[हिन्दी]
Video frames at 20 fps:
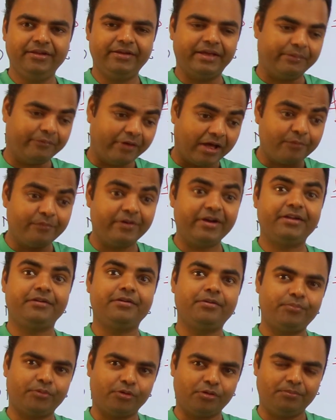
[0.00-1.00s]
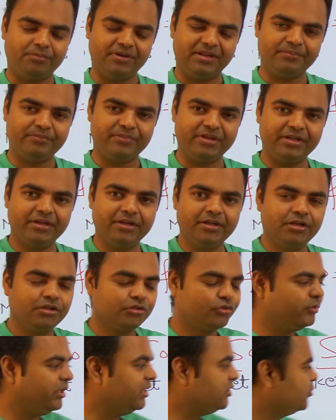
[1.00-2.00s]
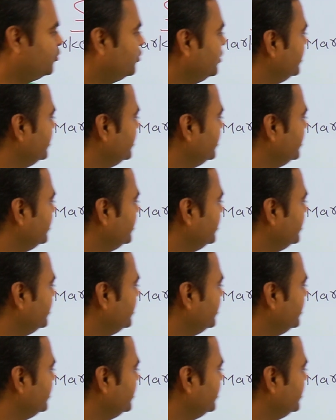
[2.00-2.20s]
एनवायरमेंट का प्रॉब्लम है तो ये जो